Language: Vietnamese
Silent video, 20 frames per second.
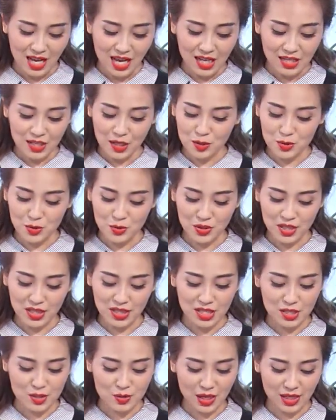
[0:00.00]
Theo chu kỳ
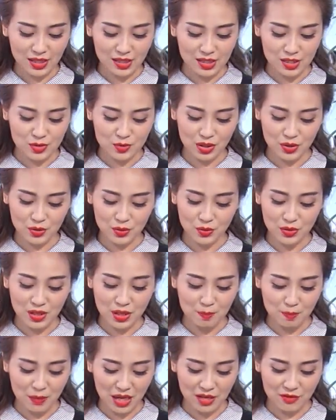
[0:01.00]
kinh doanh thì doanh thu
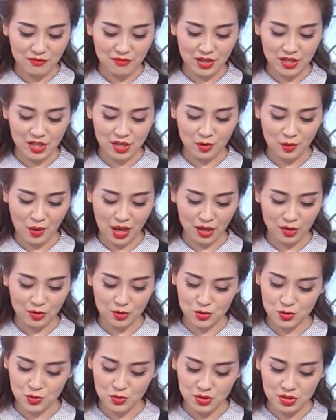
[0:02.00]
điện máy và điện thoại có
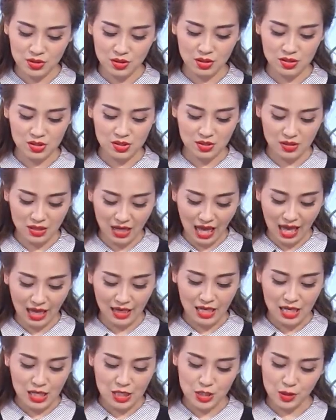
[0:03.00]
xu hướng chững lại
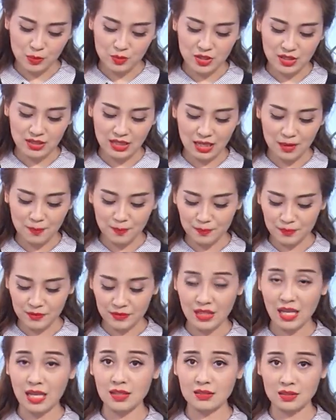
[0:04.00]
trong những năm
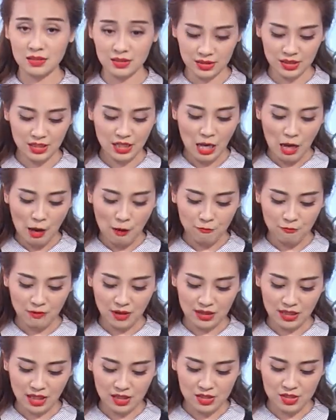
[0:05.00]
tháng tới và
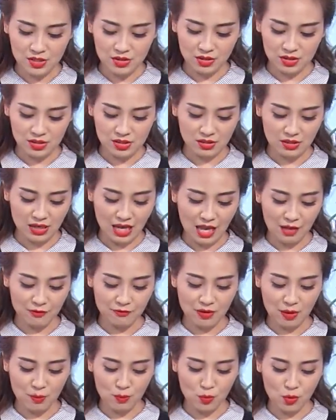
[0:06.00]
tăng trưởng trở lại
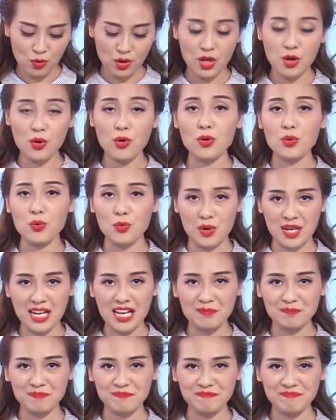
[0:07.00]
vào mùa lễ hội cuối
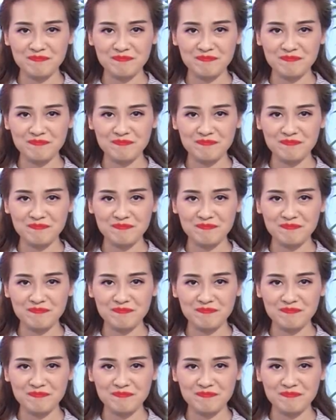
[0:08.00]
năm.